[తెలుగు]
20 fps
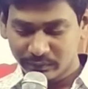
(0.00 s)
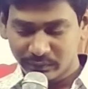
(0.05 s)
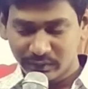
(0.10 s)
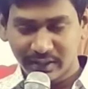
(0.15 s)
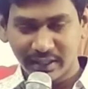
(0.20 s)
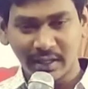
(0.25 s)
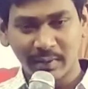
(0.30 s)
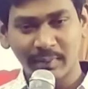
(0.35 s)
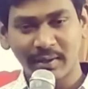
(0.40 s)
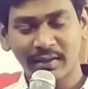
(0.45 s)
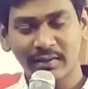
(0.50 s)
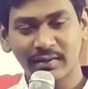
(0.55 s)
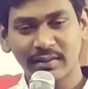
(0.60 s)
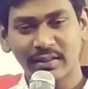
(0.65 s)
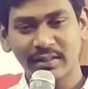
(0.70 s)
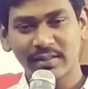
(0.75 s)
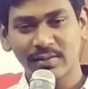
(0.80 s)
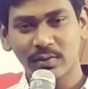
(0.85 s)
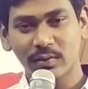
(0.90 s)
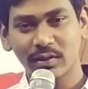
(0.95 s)
తీర్మానం
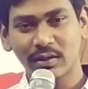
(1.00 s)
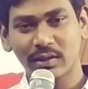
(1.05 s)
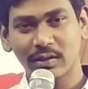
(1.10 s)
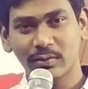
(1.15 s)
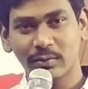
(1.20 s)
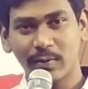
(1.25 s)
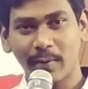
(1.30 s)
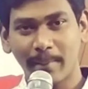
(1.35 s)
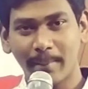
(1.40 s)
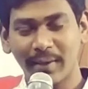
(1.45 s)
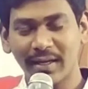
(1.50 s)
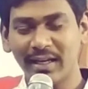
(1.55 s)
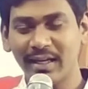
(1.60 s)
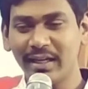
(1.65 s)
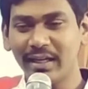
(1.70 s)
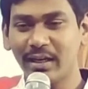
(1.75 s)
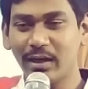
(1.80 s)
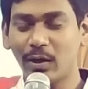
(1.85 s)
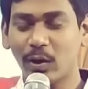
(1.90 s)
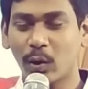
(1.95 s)
తీసుకుంటారు
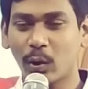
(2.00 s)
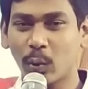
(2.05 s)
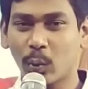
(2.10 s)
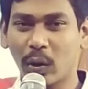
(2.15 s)
మళ్ళీ ఒక